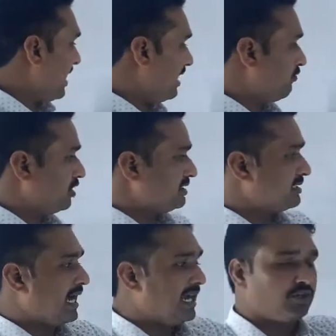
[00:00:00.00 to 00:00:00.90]
and what is
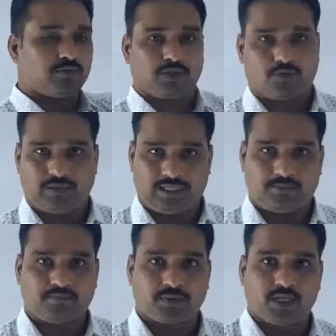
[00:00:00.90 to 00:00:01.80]
the height of aeroplane.
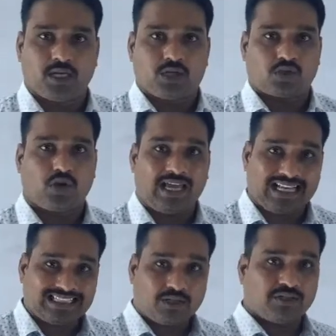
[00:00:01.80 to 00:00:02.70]
so,
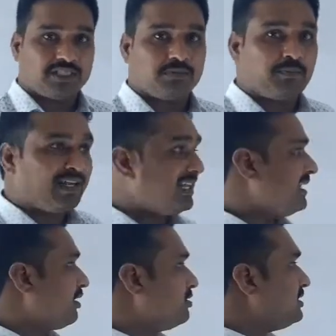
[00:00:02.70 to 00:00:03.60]
aise question mein pehle
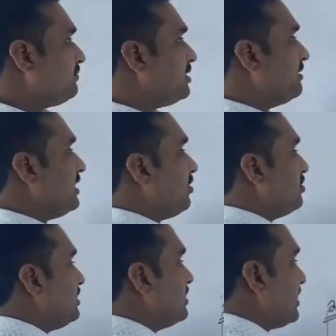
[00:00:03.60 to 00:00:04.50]
ye concept samajhne ki
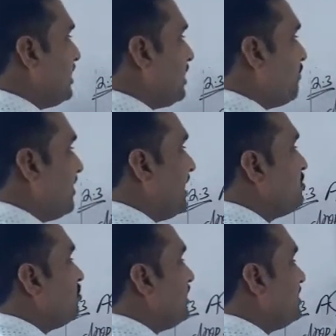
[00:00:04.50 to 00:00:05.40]
koshish kari ki
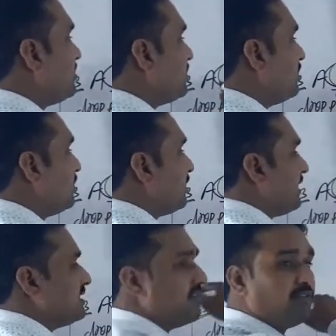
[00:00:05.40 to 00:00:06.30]
parachutist
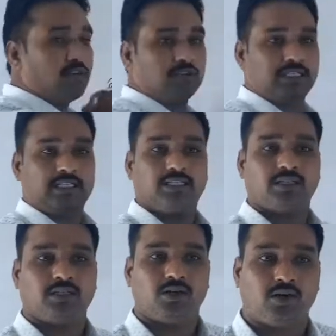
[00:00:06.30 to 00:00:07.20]
kaise fall hote
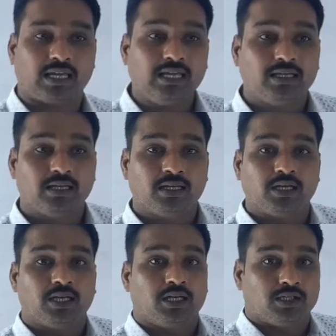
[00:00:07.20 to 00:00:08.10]
हैं okay
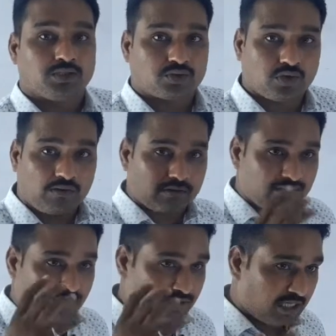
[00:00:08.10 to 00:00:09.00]
so
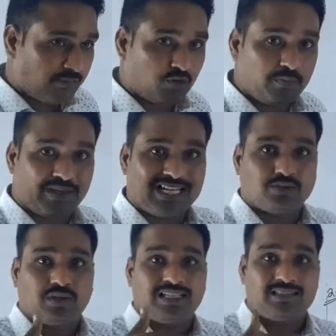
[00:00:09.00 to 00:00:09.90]
jab koi
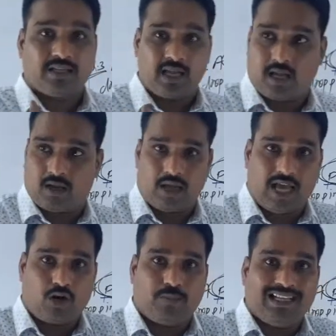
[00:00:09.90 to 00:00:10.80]
parachutist
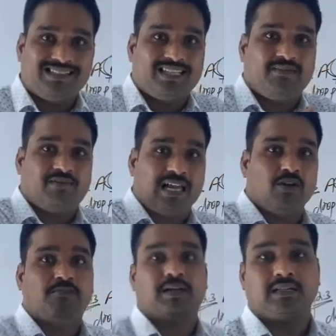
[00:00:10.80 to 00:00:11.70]
एरोप्लेन से फ्लाई
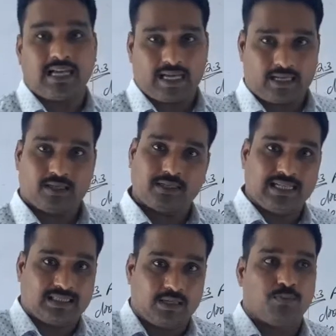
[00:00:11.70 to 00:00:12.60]
ऑफ करता है
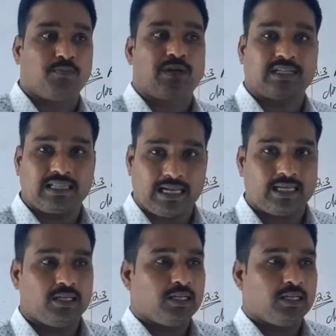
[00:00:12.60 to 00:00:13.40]
या जंप ऑफ करता है